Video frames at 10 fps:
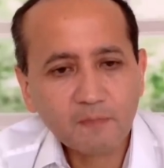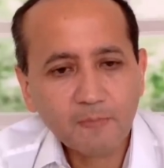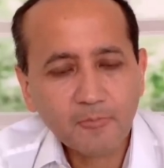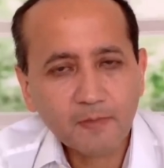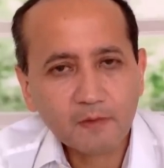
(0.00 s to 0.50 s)

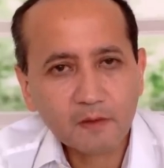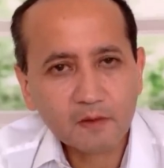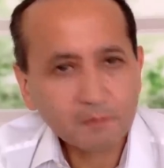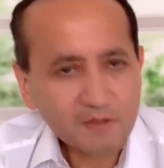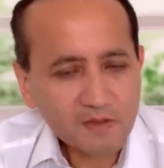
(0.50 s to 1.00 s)
э,
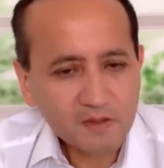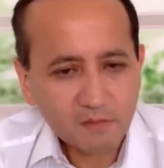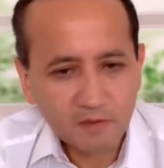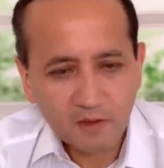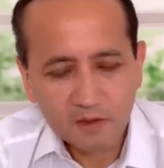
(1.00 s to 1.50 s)
эта позиция
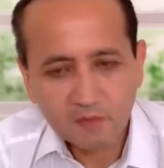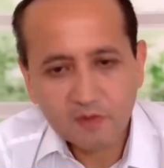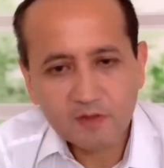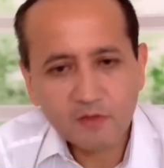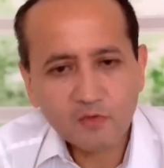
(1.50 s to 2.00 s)
была
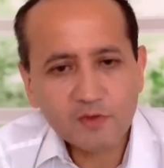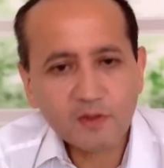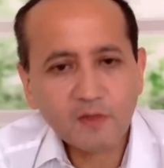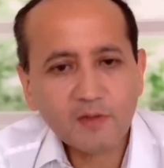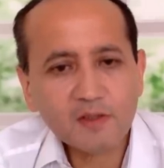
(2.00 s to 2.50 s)
Евросоюза,
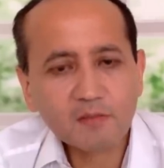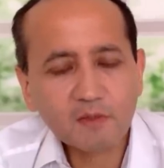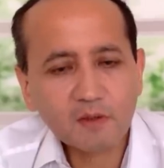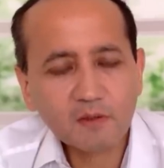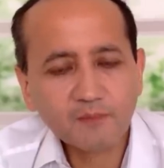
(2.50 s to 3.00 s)
давайте
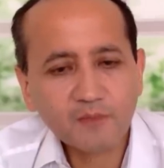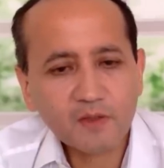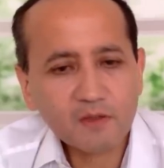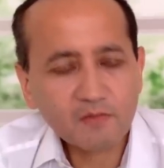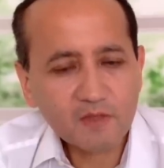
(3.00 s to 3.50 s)
мы
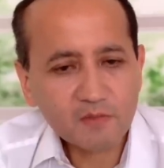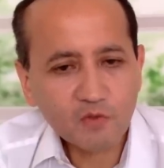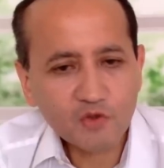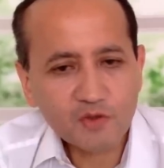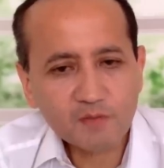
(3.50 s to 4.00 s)
дадим
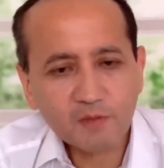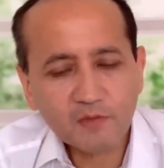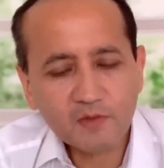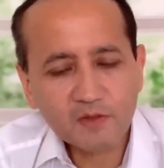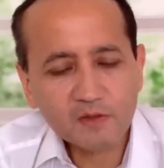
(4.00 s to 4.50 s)
возможность
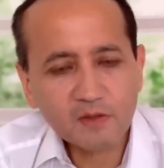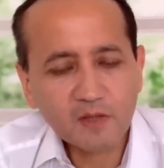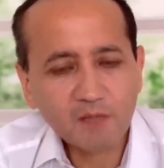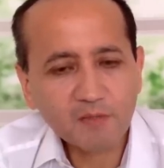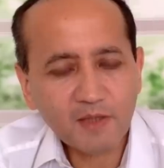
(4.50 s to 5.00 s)
проводить
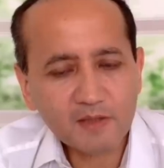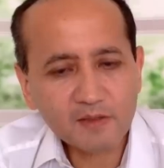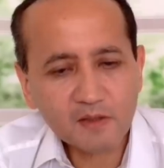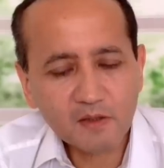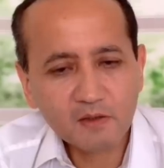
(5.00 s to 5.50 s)

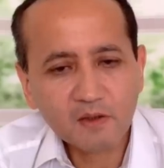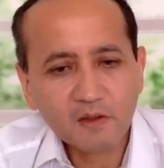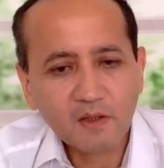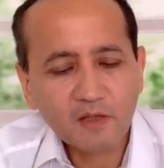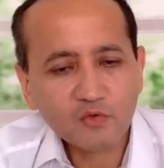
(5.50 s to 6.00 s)
операции
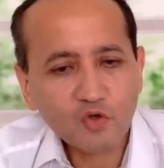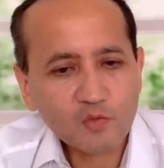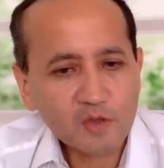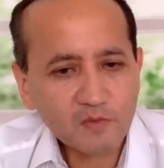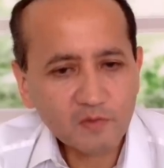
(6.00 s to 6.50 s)
и откроем
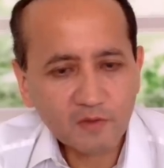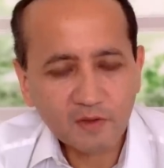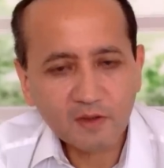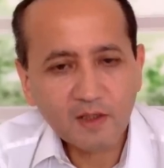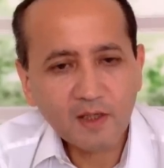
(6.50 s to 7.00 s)
SWIFT
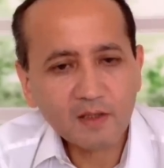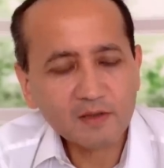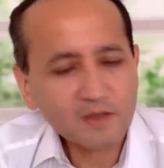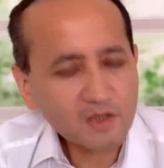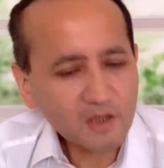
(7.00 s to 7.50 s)
для
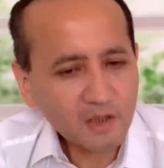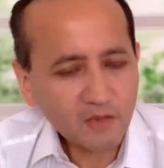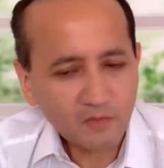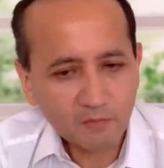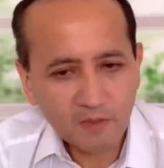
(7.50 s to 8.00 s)

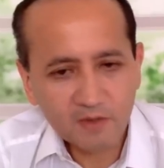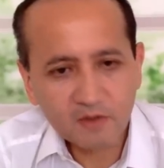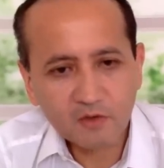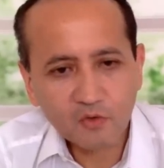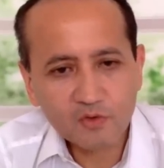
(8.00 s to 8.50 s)
дочернего
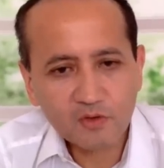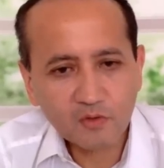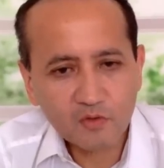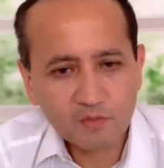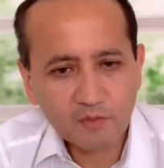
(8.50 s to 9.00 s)
банка
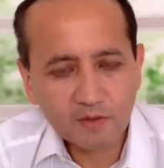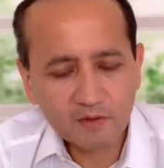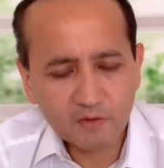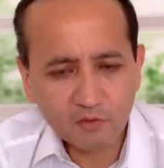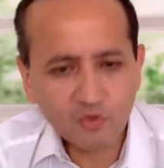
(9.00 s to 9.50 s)
Россельхозбанк.
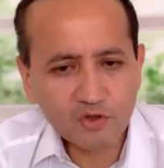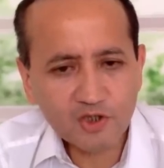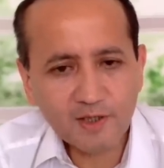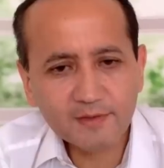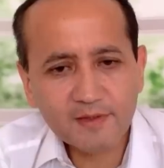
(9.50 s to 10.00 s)
Это тоже
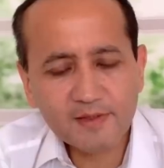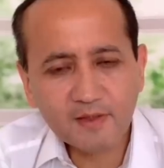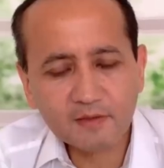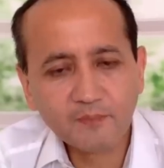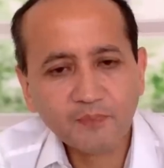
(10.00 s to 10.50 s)
шаг
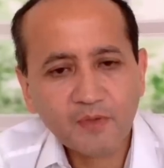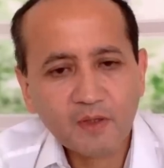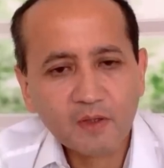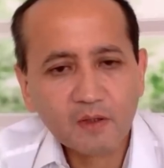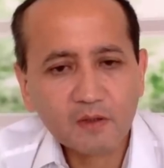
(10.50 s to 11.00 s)
назад.
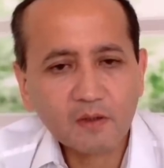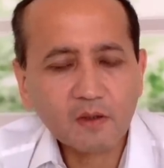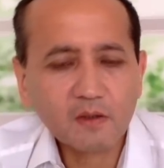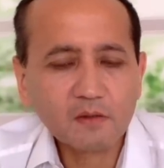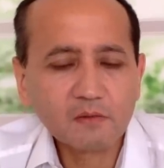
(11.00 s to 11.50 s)
Это,